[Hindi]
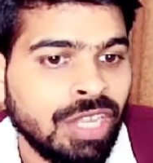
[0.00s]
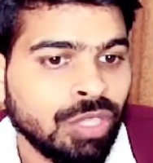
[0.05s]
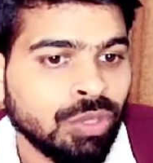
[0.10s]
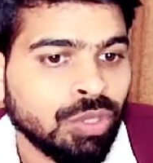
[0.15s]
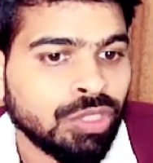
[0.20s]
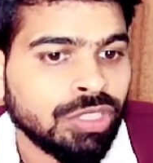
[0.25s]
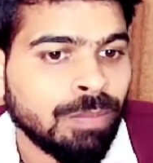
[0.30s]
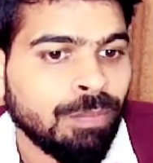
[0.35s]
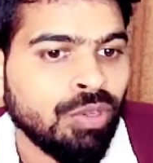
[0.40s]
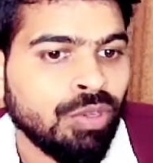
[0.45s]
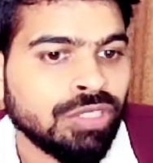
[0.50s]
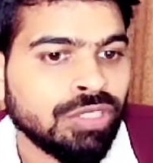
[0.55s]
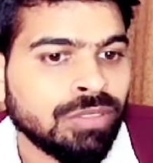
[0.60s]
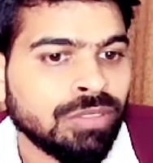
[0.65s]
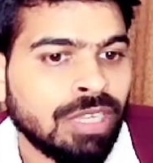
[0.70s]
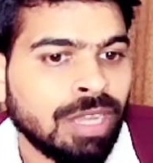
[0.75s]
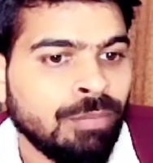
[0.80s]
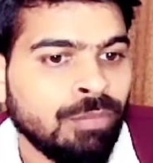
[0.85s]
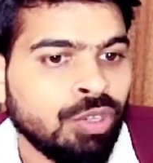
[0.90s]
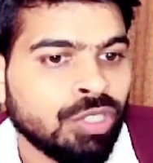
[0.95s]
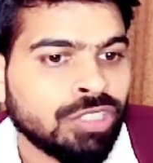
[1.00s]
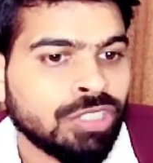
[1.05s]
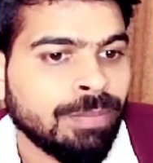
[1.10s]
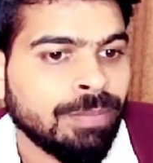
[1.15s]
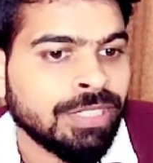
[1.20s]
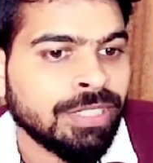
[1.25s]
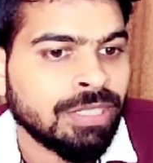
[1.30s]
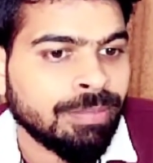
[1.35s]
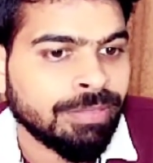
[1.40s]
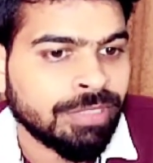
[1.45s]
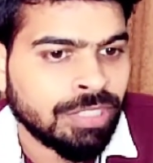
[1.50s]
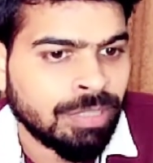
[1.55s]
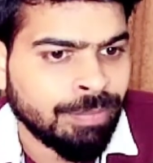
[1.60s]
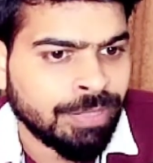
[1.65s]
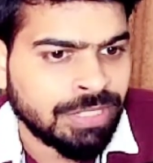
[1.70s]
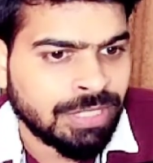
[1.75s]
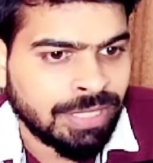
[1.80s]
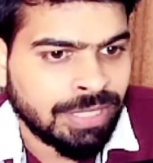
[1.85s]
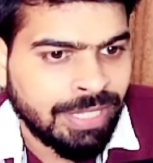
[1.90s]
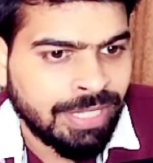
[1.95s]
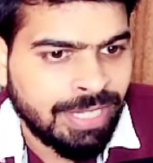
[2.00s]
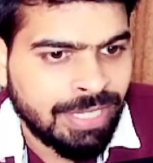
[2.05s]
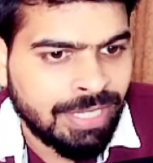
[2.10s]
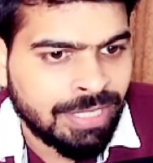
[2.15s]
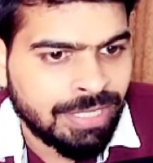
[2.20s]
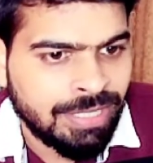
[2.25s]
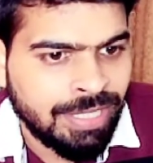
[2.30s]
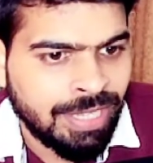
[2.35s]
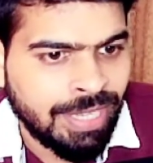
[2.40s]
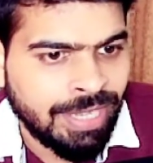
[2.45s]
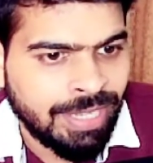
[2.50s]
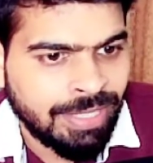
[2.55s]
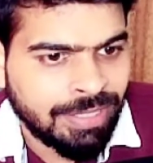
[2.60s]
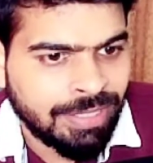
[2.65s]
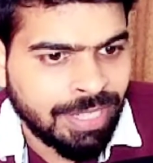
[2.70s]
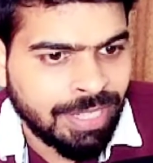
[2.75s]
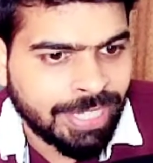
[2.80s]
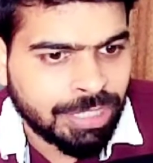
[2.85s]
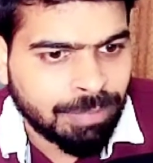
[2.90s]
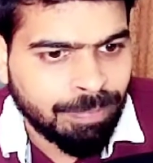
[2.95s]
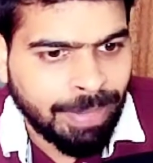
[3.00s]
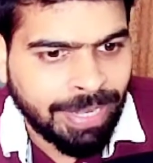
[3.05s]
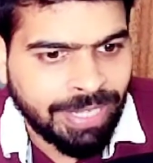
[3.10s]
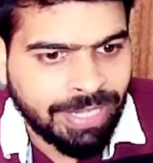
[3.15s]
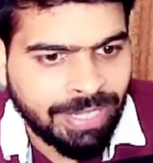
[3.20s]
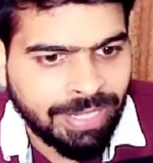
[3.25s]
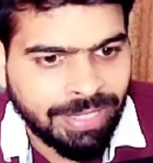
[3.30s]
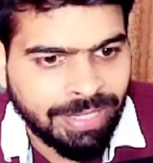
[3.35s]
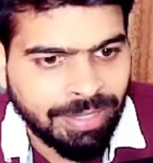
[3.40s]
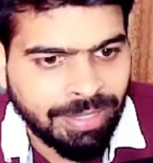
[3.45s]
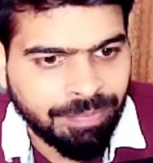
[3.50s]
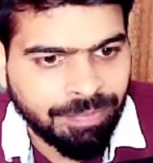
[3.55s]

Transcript: तो सपोज हम लोग समझ समझ सकते हैं कि ये इतना एक्सपेंड कर गया